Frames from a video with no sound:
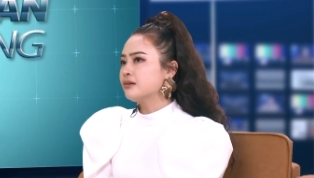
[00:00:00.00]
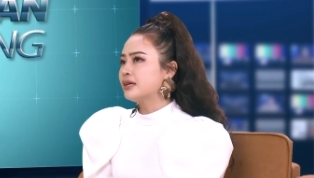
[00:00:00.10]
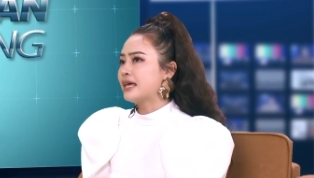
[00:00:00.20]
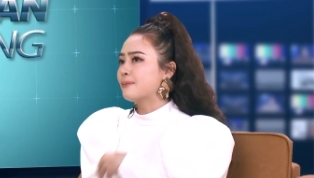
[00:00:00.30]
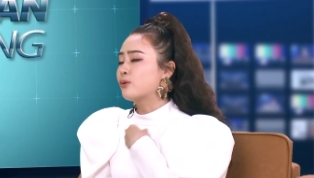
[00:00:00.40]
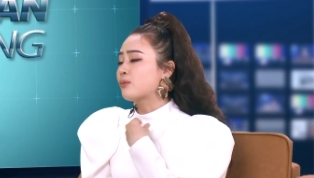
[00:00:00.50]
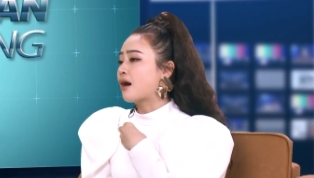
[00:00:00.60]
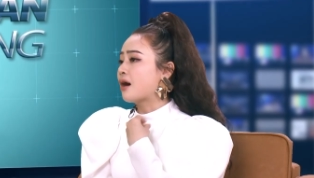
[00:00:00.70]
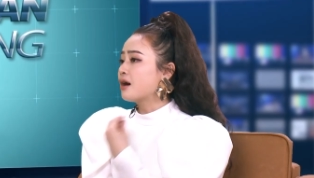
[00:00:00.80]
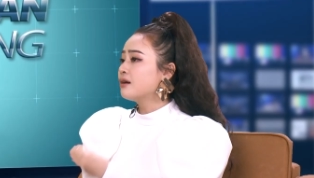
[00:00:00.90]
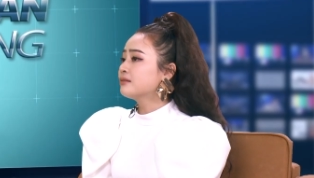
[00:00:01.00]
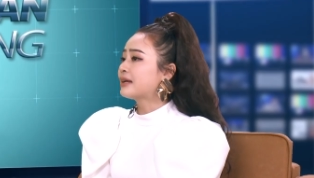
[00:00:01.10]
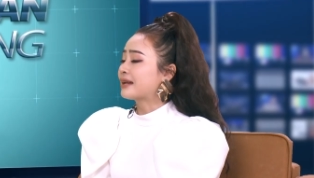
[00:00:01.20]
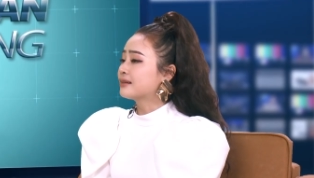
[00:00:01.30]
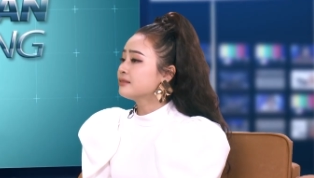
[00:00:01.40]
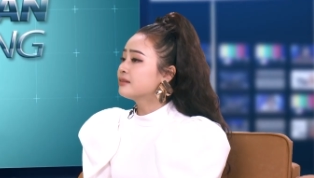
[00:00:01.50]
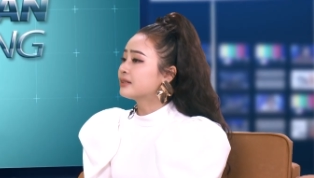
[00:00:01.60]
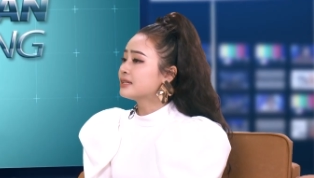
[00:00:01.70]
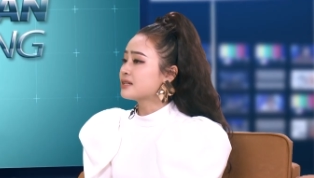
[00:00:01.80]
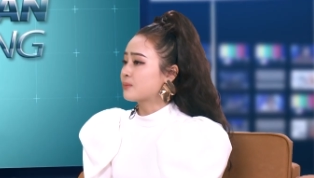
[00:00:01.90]
Có nghĩa là em cũng có gắn
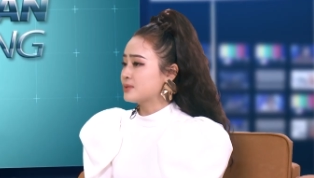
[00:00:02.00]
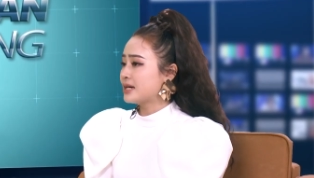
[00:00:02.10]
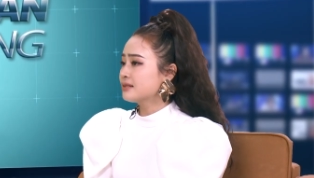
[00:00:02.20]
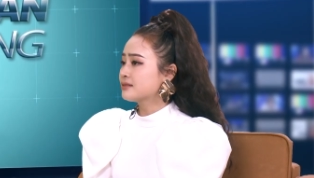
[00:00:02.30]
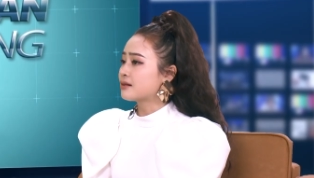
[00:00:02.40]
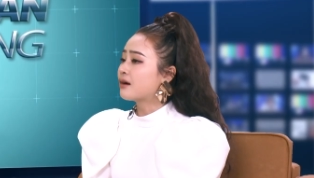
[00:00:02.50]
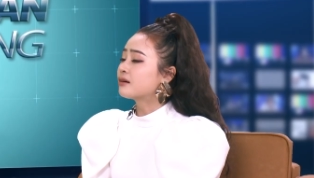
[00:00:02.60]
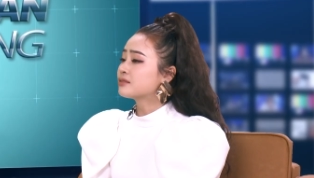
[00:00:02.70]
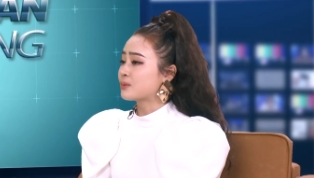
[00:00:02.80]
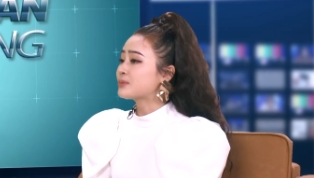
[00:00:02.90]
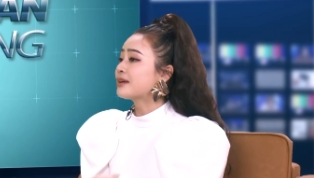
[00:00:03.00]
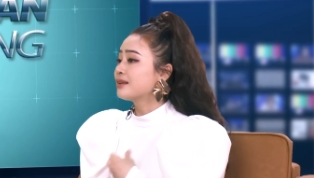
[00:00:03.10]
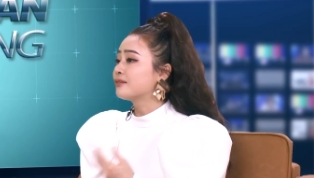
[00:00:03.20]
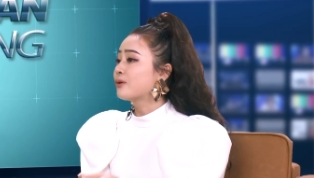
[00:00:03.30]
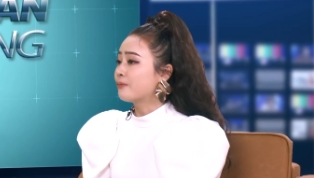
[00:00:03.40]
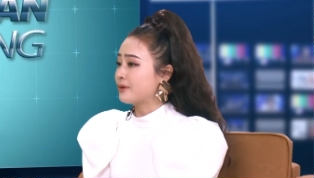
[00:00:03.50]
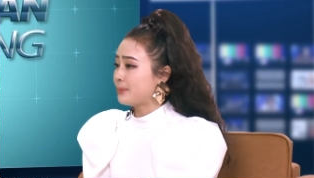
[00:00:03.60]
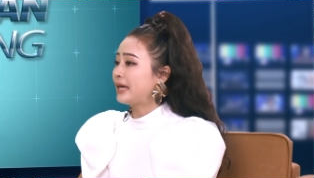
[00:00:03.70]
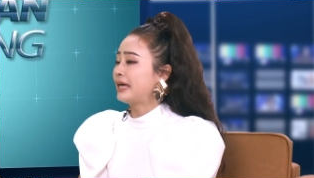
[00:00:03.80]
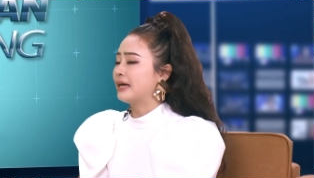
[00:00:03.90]
những cái trọng trách trong gia đình cùng với
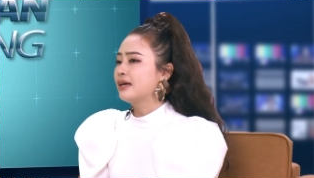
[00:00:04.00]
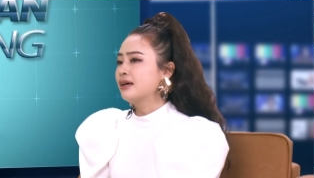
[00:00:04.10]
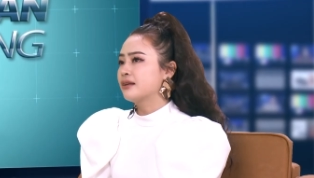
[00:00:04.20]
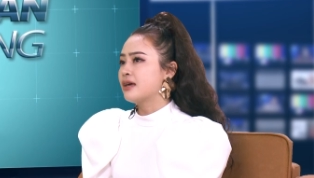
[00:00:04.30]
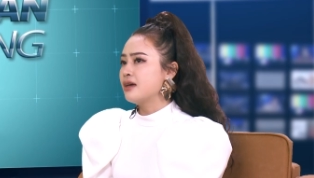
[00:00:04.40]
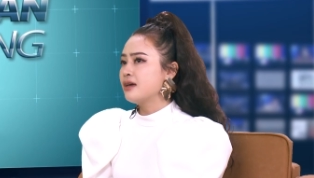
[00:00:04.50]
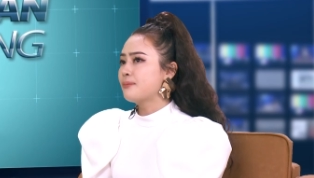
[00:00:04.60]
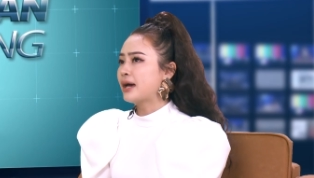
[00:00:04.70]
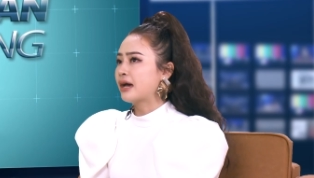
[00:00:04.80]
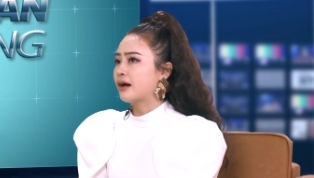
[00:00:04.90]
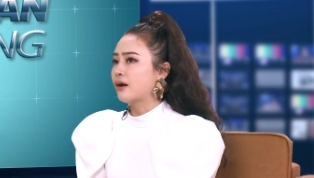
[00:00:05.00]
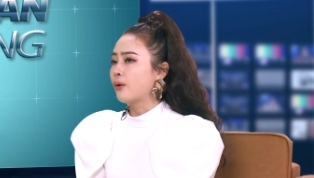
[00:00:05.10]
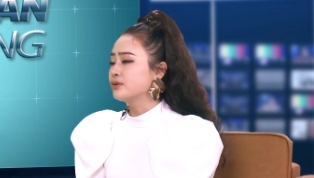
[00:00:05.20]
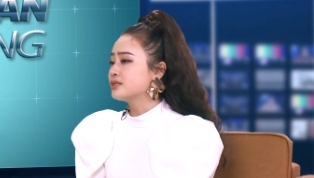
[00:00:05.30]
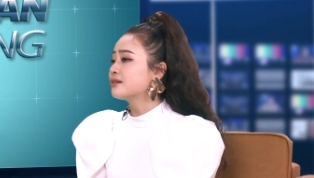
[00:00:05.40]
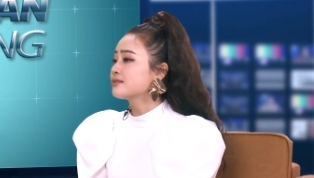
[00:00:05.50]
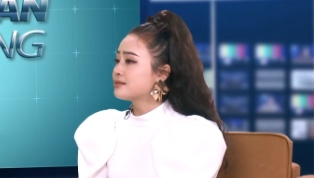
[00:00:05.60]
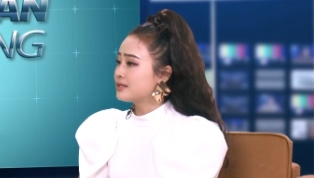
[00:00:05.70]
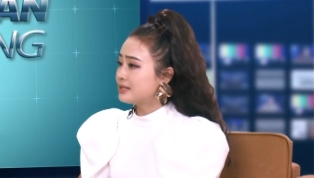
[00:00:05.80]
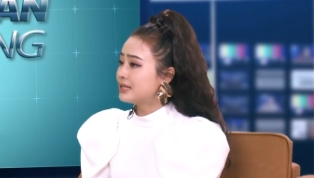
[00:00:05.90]
mẹ để mà hỗ trợ cho
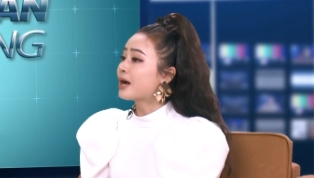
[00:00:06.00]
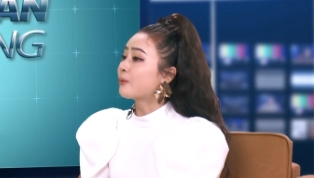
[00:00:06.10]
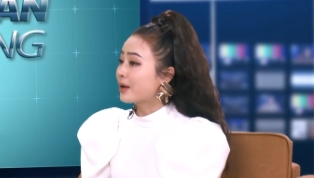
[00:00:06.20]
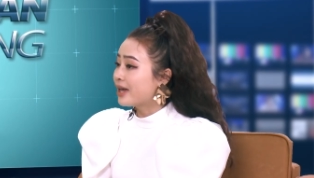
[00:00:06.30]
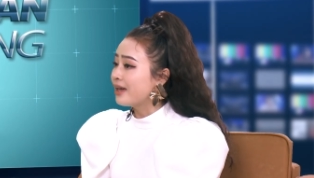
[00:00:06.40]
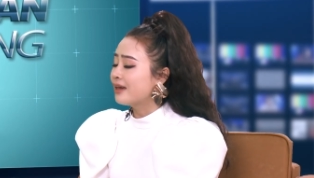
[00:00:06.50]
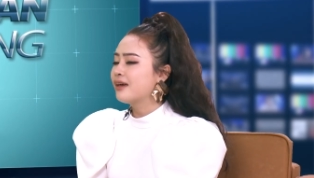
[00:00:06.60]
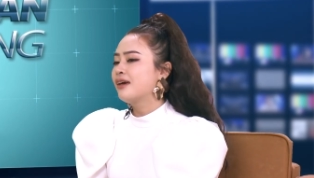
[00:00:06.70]
chị đi học nghề.